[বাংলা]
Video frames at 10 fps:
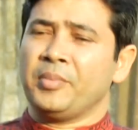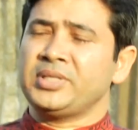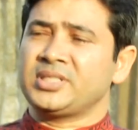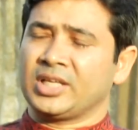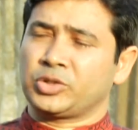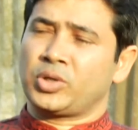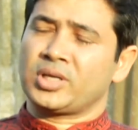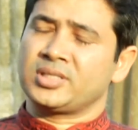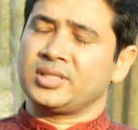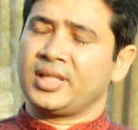আমি ছাত্র
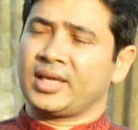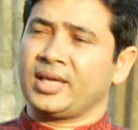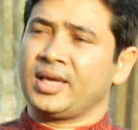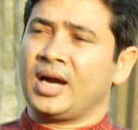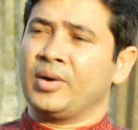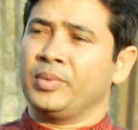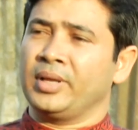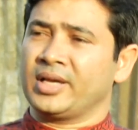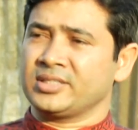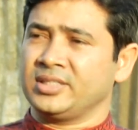রাজনীতি থেকে আওয়ামী
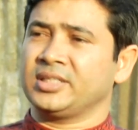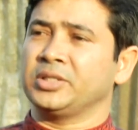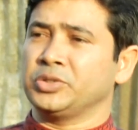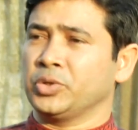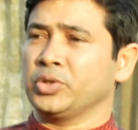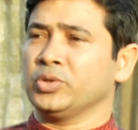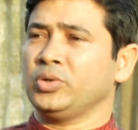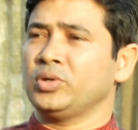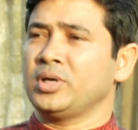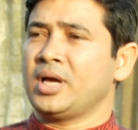লীগ রাজনীতির সাথে জড়িত
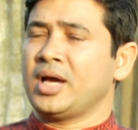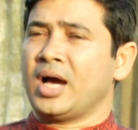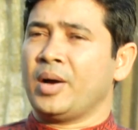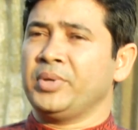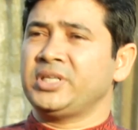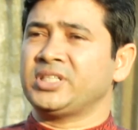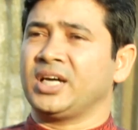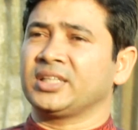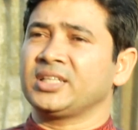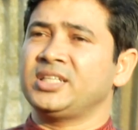আমি
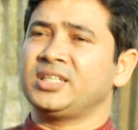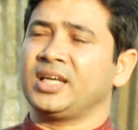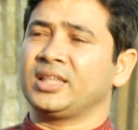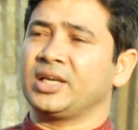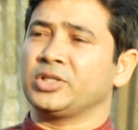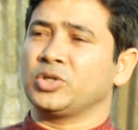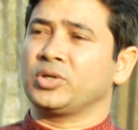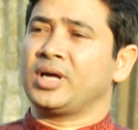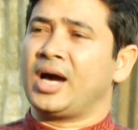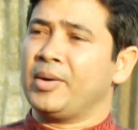সাতাশি সাল থেকে
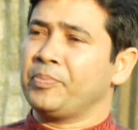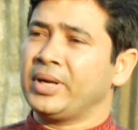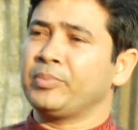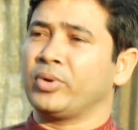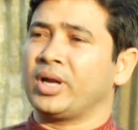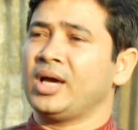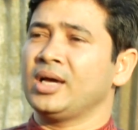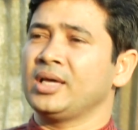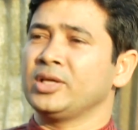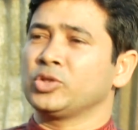যখন হাফ প্যান্ট পরা
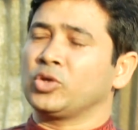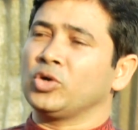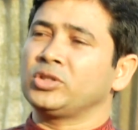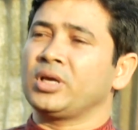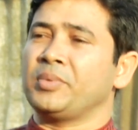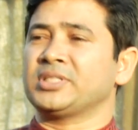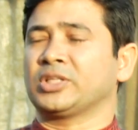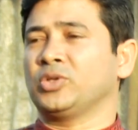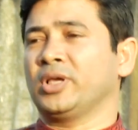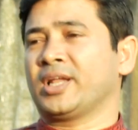তখন থেকে আমি
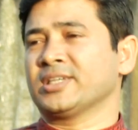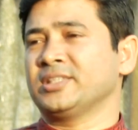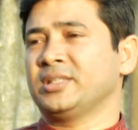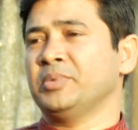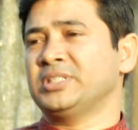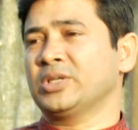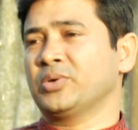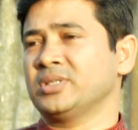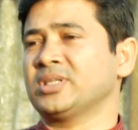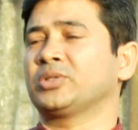ছাত্রলীগের রাজনীতি মিছিল
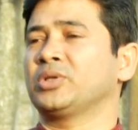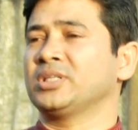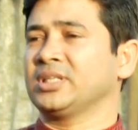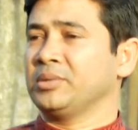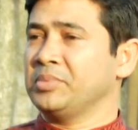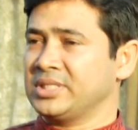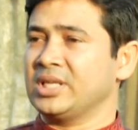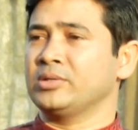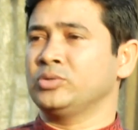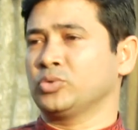করি ছাত্রলীগের সাথে
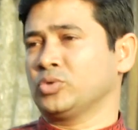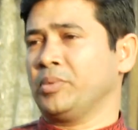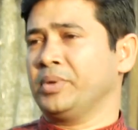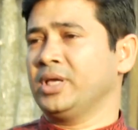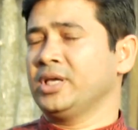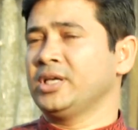মিছিলে যুক্ত আমি